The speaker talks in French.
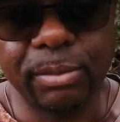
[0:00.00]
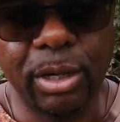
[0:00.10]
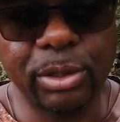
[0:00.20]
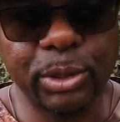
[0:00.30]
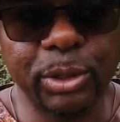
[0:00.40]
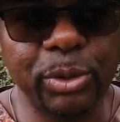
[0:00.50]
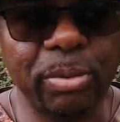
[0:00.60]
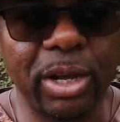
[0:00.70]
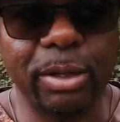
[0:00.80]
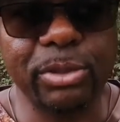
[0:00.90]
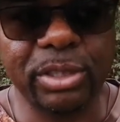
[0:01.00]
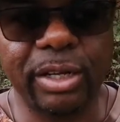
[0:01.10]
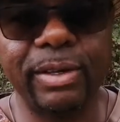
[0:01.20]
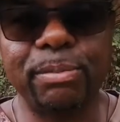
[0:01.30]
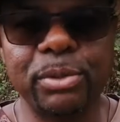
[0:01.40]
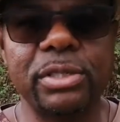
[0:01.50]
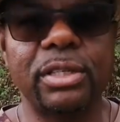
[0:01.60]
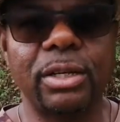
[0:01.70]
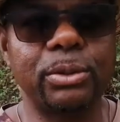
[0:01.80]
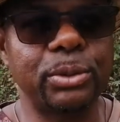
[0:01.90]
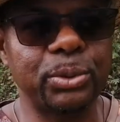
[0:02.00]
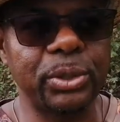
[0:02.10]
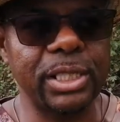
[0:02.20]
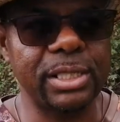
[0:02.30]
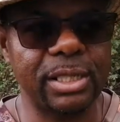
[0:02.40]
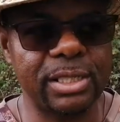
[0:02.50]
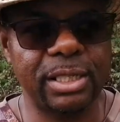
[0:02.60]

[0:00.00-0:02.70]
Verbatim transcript: bah, aujourd'hui, bah, comme je travaille plus dans la et